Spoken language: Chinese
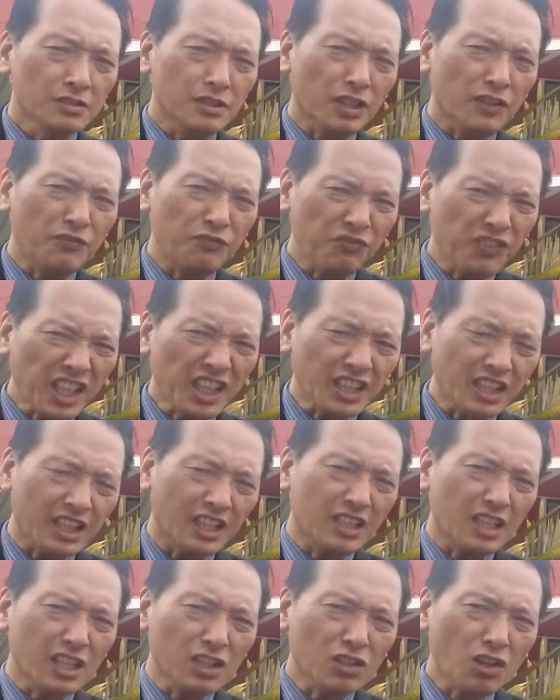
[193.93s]
的 fee
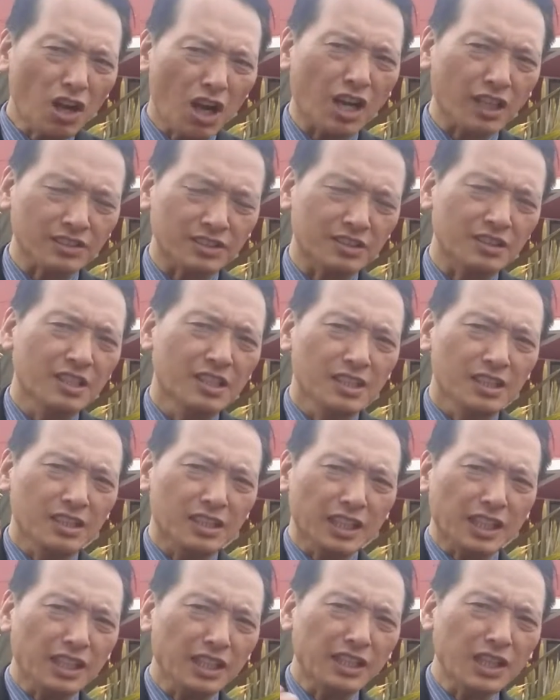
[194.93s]
跟 cost，
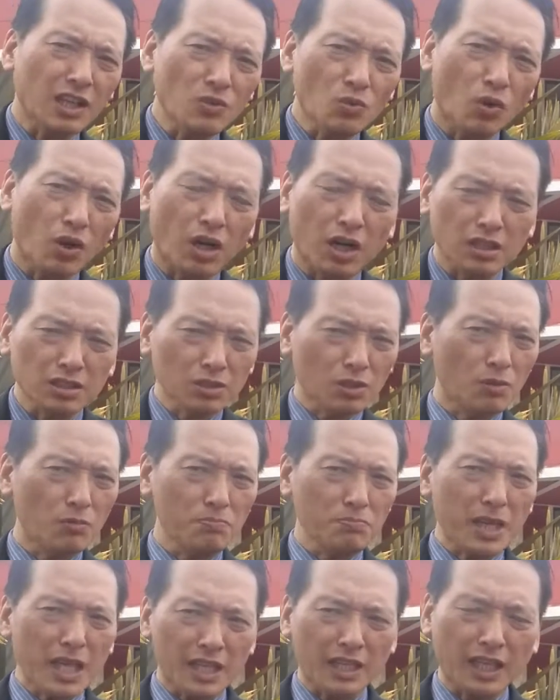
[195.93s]
你跟我都
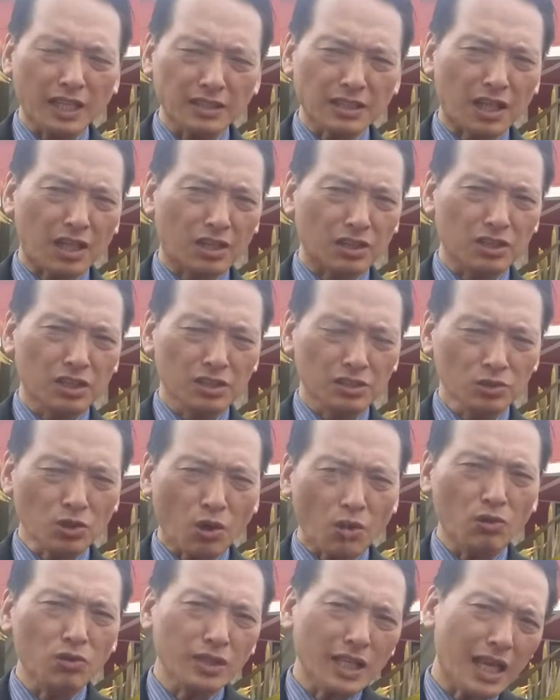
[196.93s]
面临到
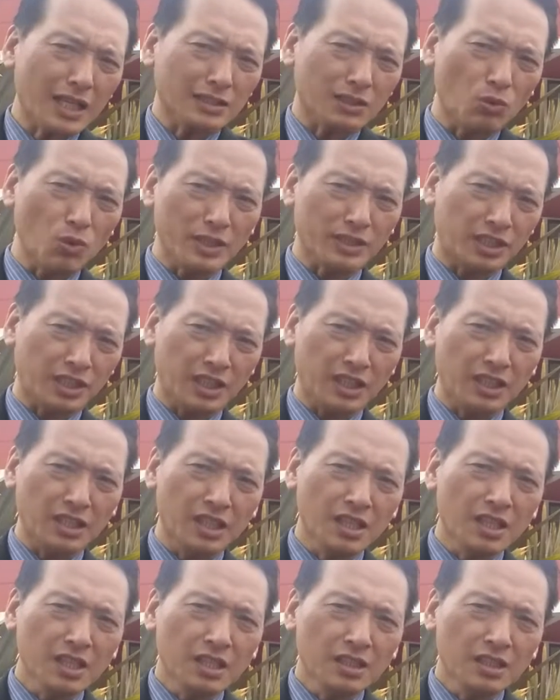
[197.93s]
同样的问题。